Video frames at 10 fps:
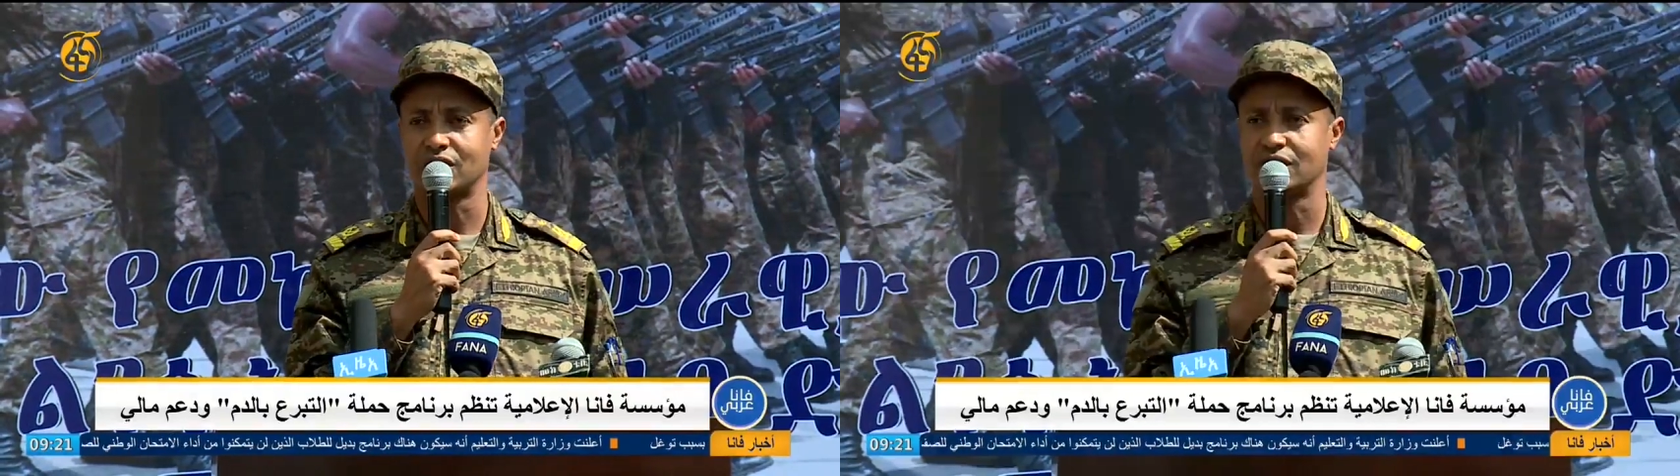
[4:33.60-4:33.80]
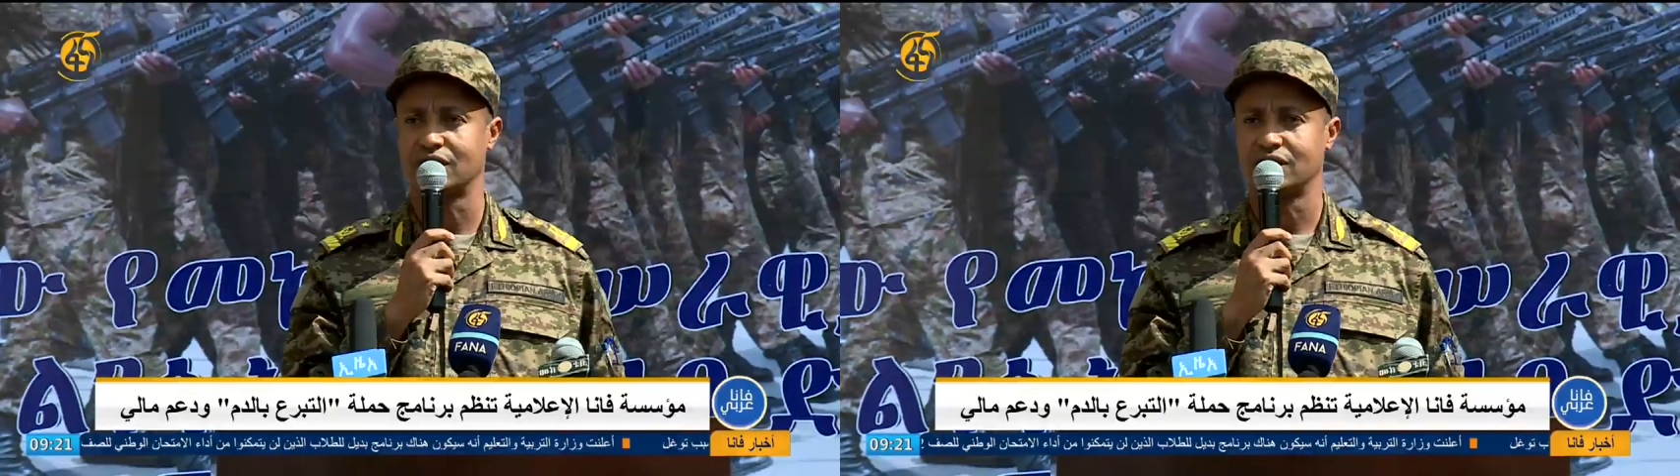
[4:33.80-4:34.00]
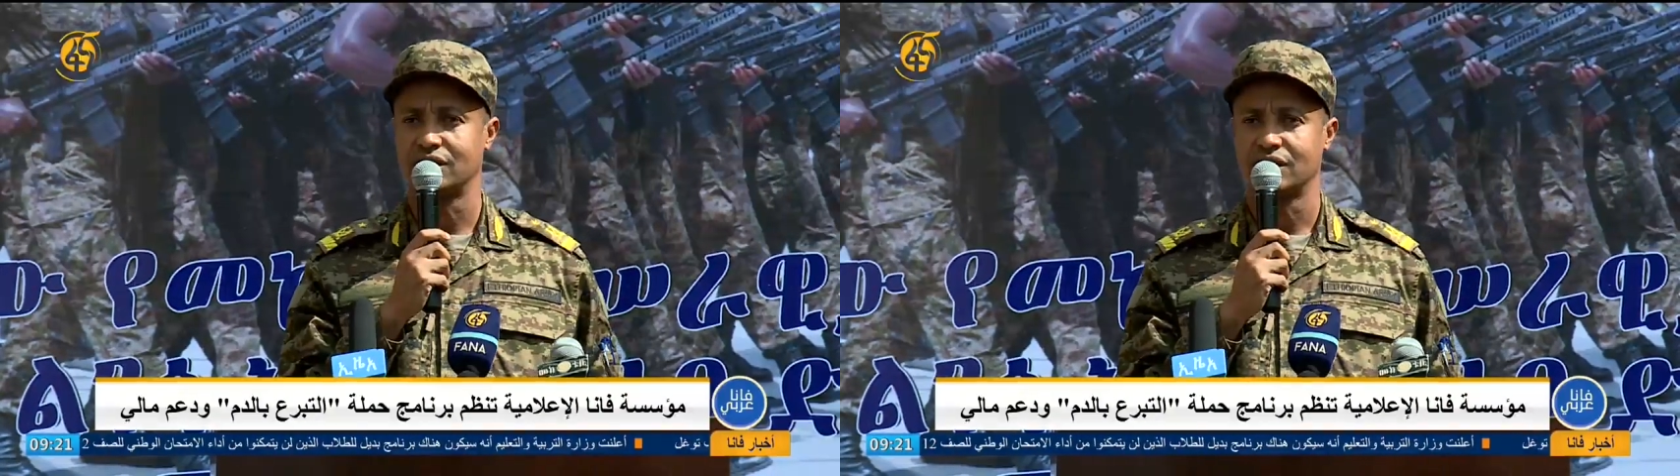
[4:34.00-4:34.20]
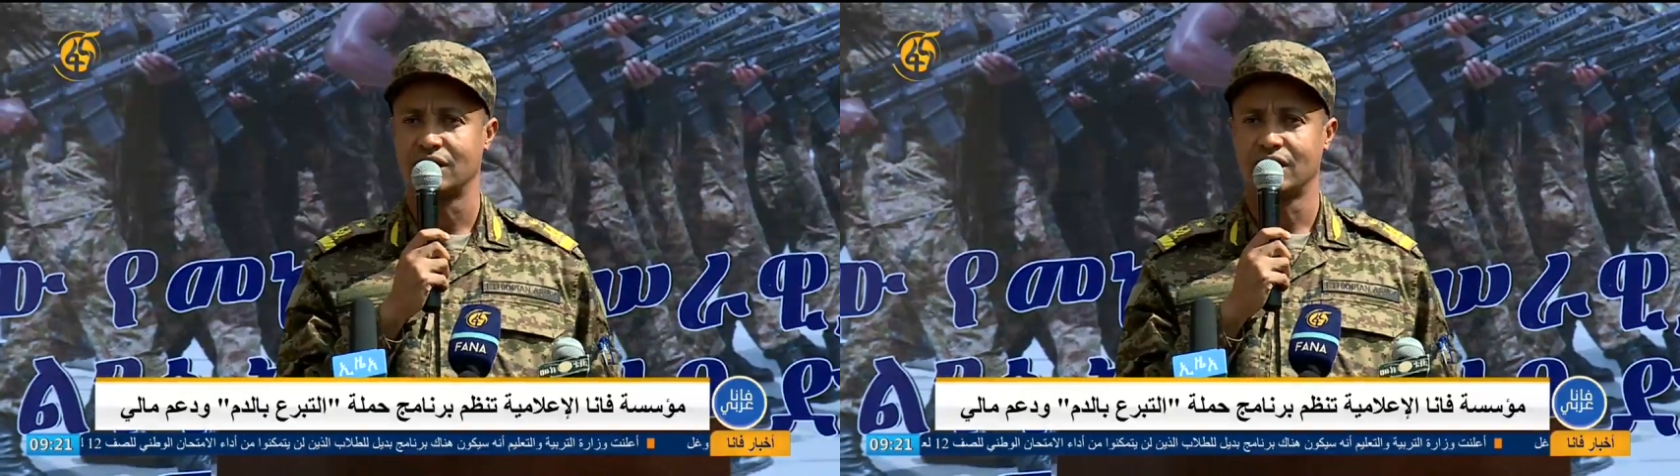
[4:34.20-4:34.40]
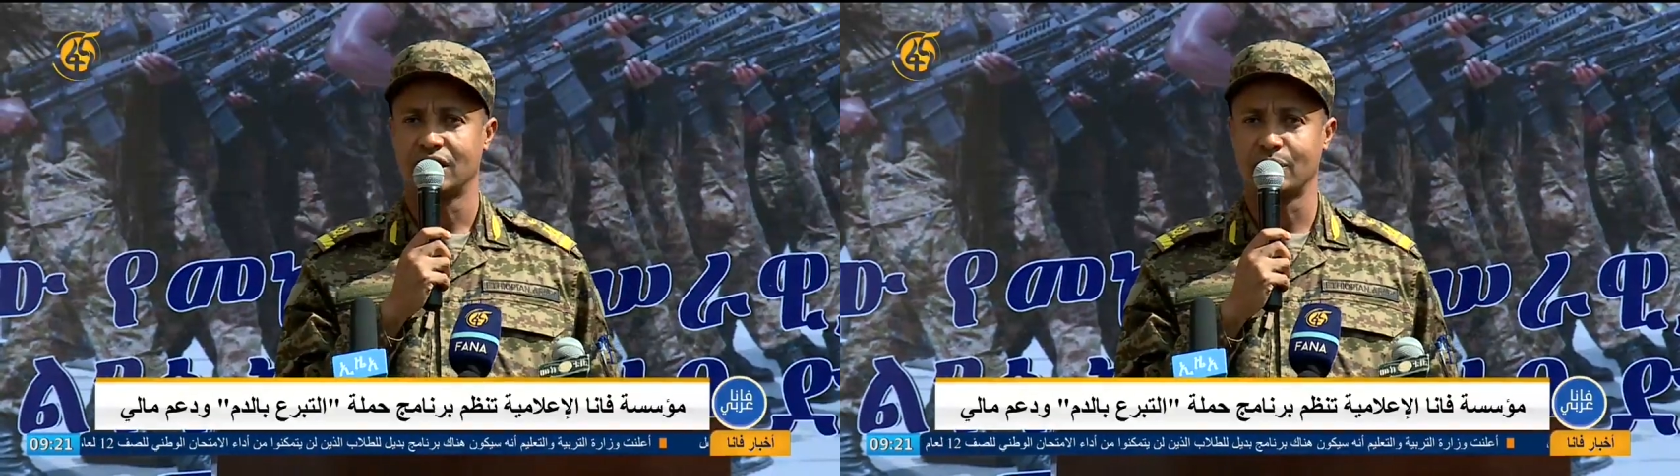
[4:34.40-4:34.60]
خدمتها
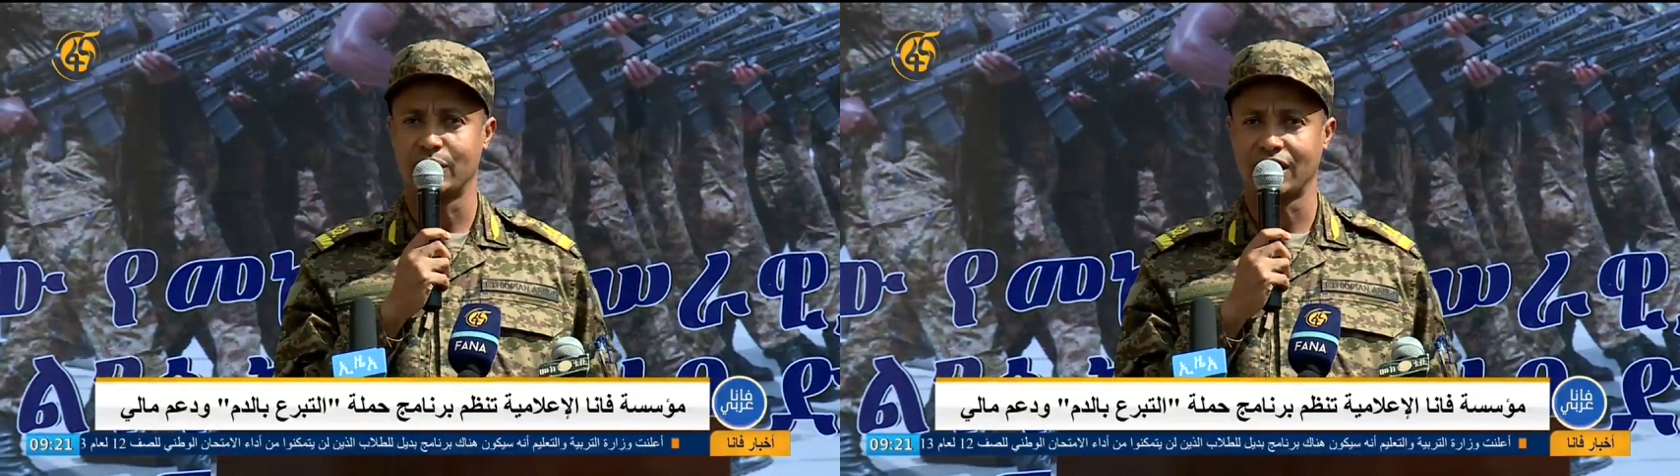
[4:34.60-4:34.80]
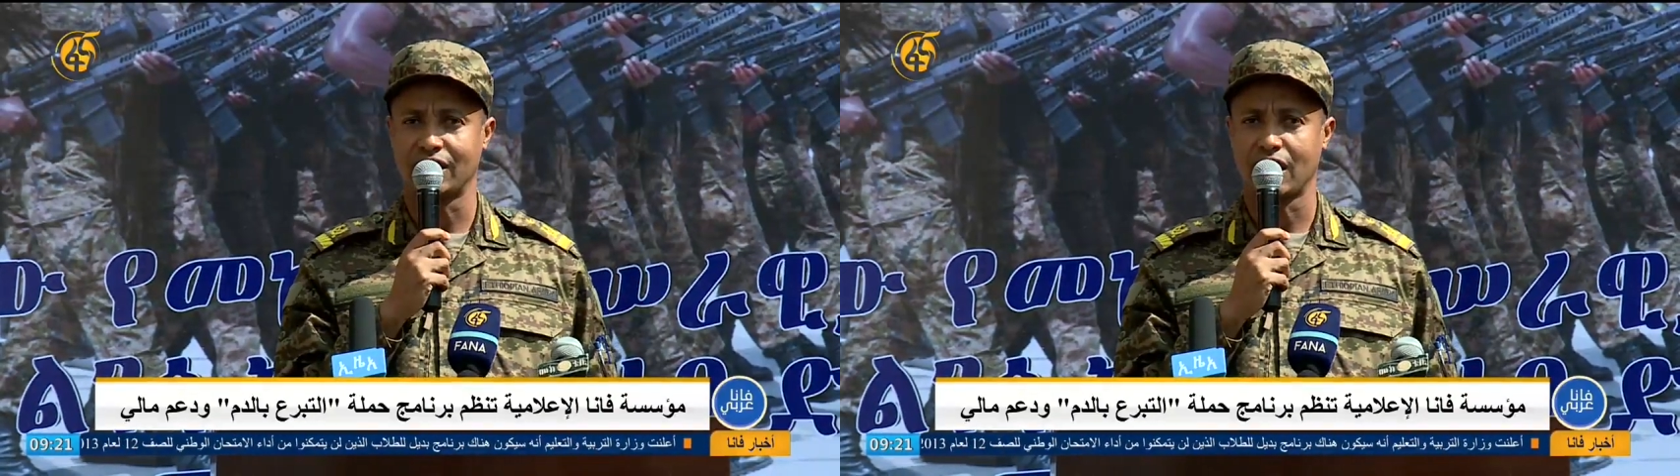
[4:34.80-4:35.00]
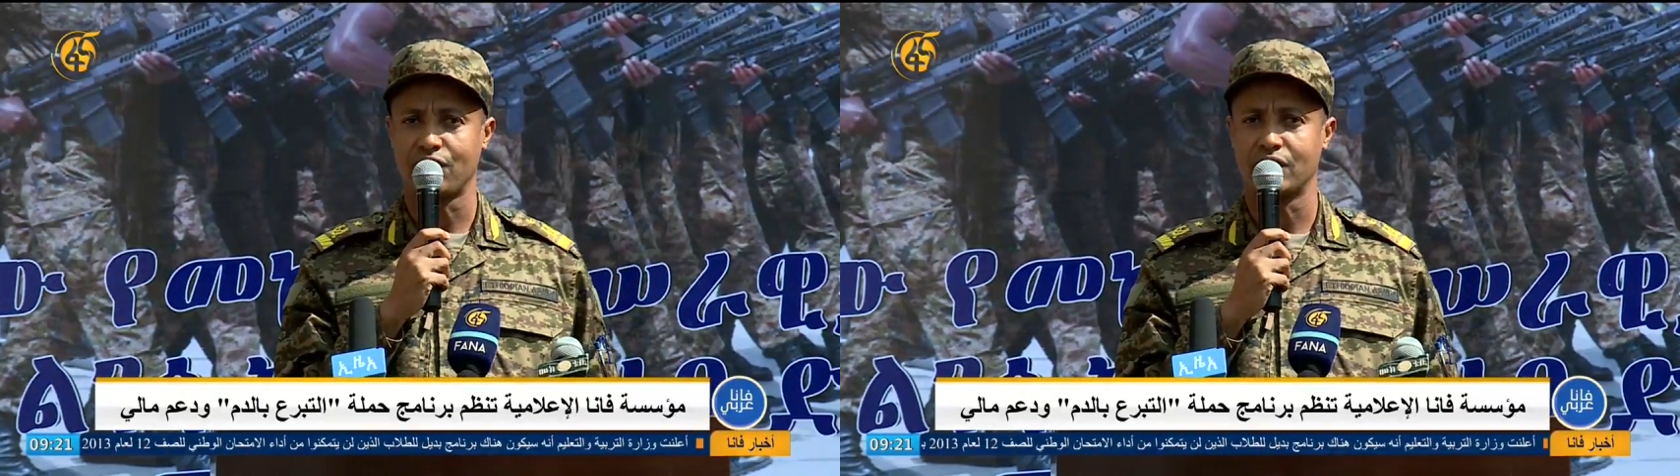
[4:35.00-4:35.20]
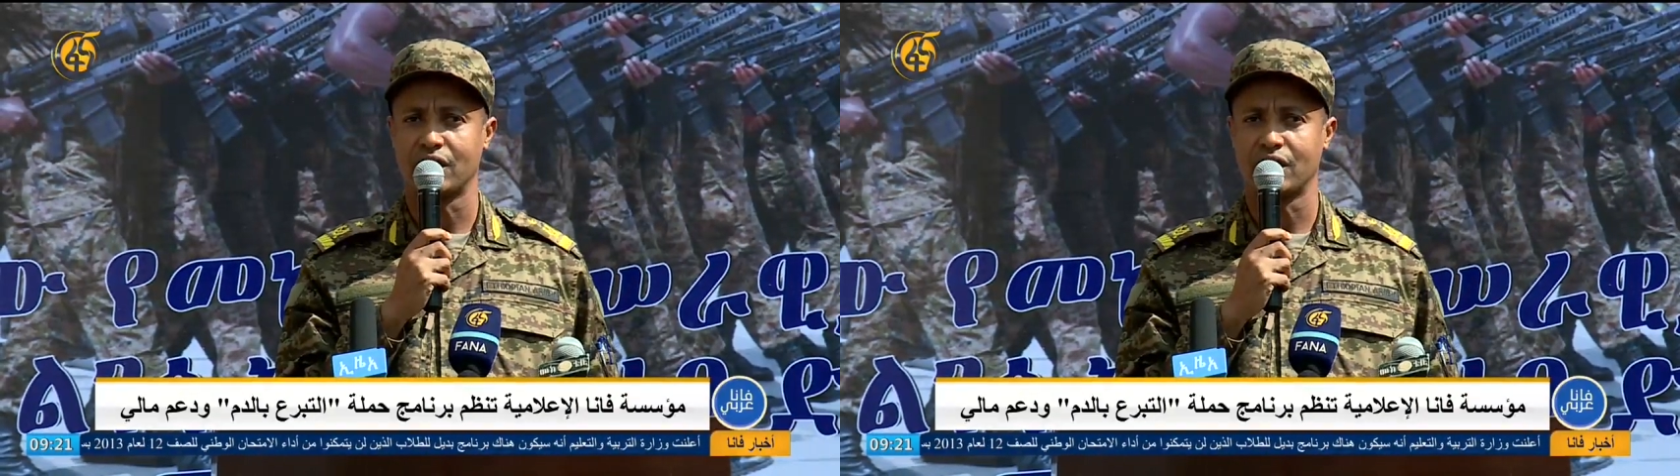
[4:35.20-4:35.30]
المهنية